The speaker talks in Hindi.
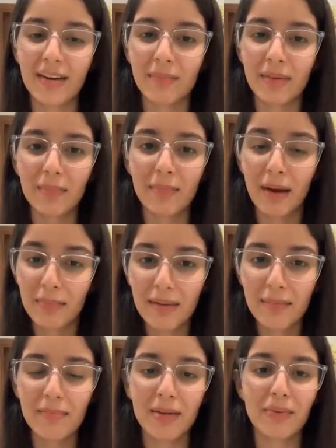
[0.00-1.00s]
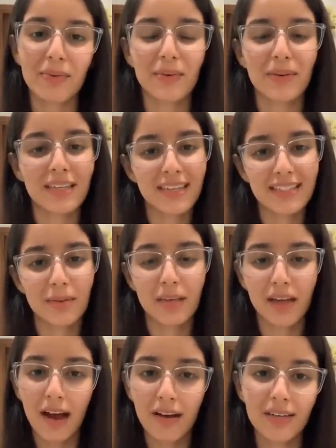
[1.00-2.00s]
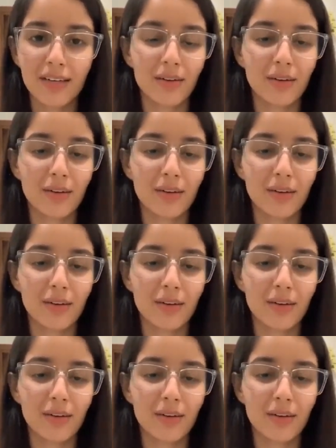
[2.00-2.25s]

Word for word: मतलब अभी भी मेरे को ये सब थकावट